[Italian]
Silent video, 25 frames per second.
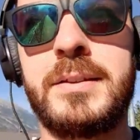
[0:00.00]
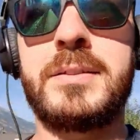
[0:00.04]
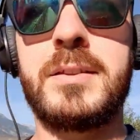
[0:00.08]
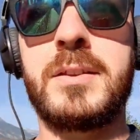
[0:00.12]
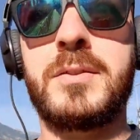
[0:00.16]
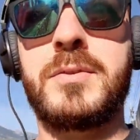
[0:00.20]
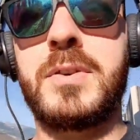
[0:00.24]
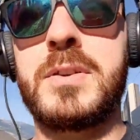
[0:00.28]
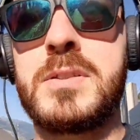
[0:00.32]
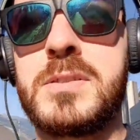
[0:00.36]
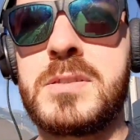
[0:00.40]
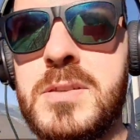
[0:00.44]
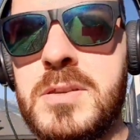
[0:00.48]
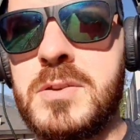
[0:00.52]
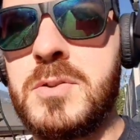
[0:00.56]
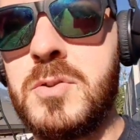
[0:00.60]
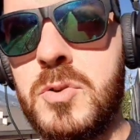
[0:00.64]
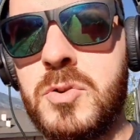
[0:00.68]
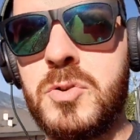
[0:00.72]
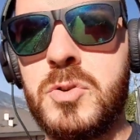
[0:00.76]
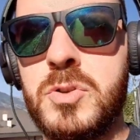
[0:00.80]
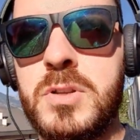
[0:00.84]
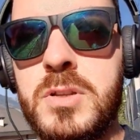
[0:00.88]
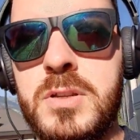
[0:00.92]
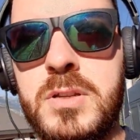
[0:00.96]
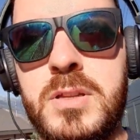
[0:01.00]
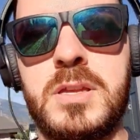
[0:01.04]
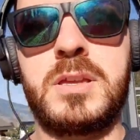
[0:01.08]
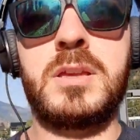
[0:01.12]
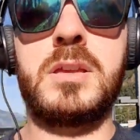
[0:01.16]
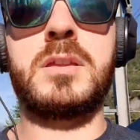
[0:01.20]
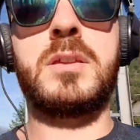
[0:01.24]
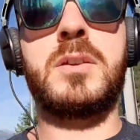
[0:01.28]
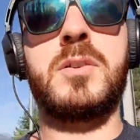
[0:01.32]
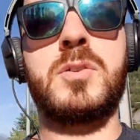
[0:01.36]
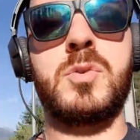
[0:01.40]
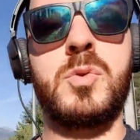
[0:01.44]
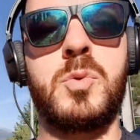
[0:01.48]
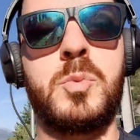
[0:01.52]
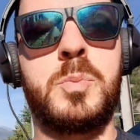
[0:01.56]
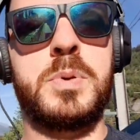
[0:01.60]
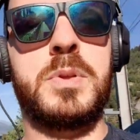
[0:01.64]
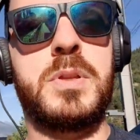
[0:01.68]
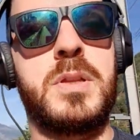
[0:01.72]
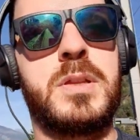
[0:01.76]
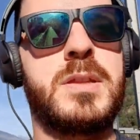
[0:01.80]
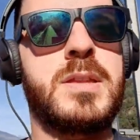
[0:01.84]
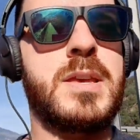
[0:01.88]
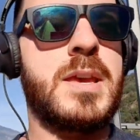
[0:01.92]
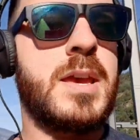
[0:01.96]
riservazioni di, di
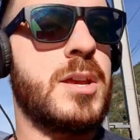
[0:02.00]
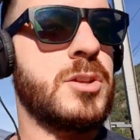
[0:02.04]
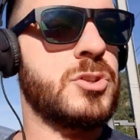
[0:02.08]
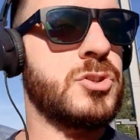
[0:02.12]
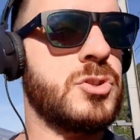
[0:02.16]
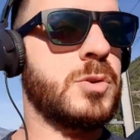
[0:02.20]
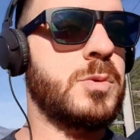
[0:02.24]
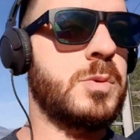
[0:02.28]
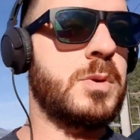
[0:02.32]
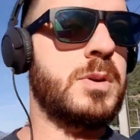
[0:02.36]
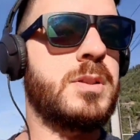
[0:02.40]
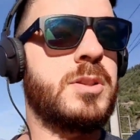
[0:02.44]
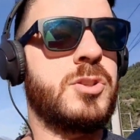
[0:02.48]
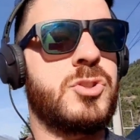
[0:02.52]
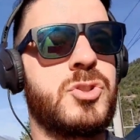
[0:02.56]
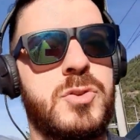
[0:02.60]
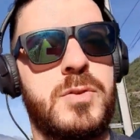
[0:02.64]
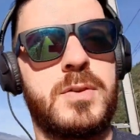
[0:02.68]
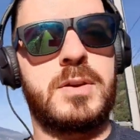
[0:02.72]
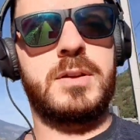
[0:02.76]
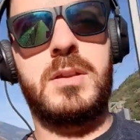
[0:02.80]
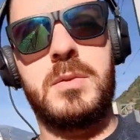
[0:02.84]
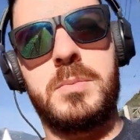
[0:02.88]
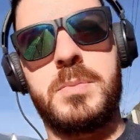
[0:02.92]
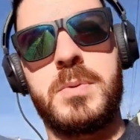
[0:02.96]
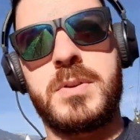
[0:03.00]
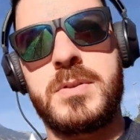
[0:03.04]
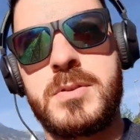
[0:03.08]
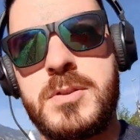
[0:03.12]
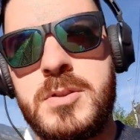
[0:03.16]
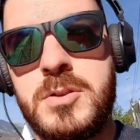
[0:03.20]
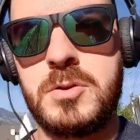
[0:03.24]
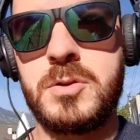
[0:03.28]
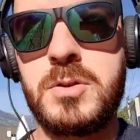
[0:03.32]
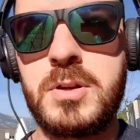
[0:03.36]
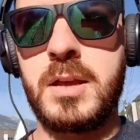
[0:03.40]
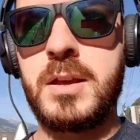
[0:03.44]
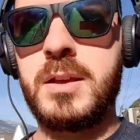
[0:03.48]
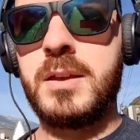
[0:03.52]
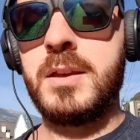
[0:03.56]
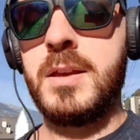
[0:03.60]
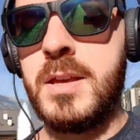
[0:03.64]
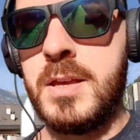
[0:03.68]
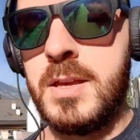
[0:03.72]
gruppi di 10 15 20 persone